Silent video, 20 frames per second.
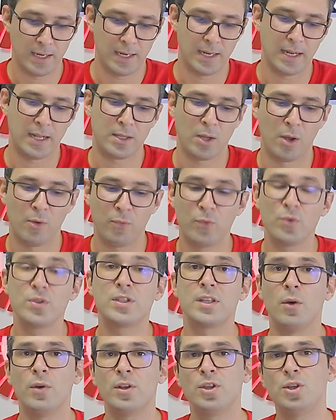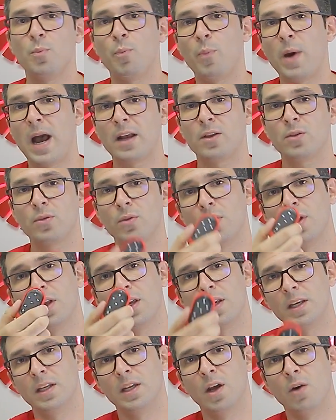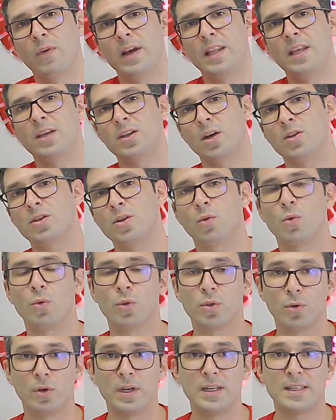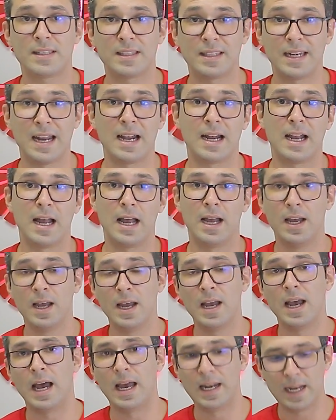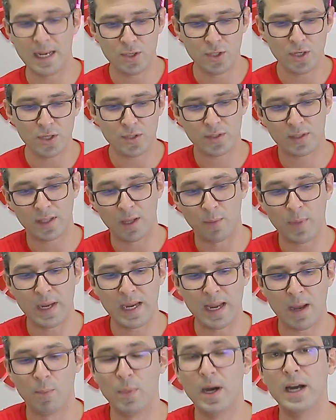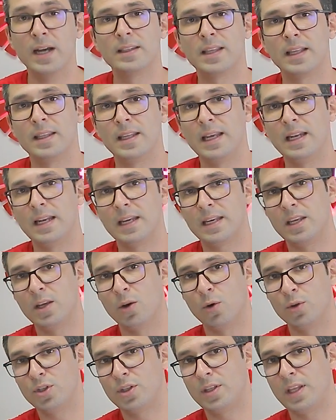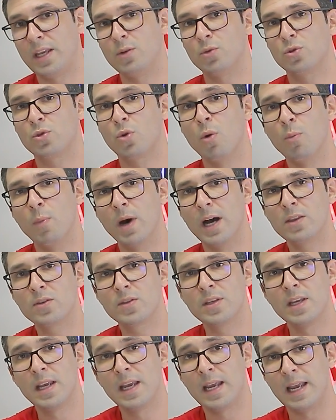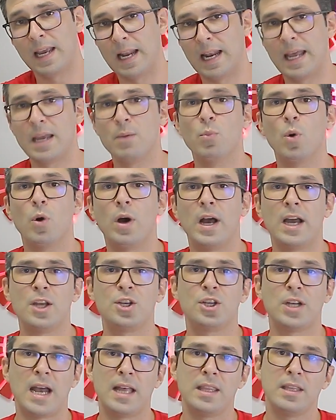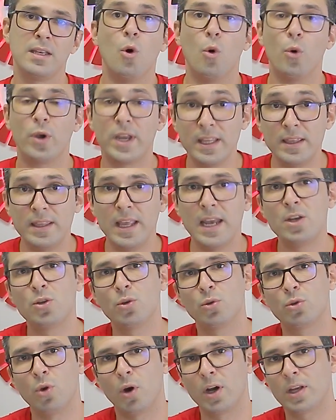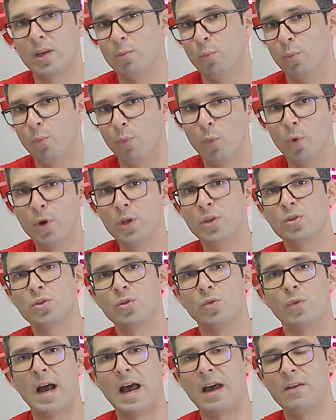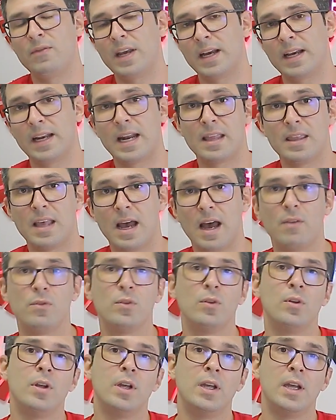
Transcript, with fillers: ela tem uma função anti-impacto que não vai deixar o seu controle estragar. Além disso, também a manta dele aqui, onde tem os comandos, ela é emborrachada, o que deixa o toque muito suave e agradável.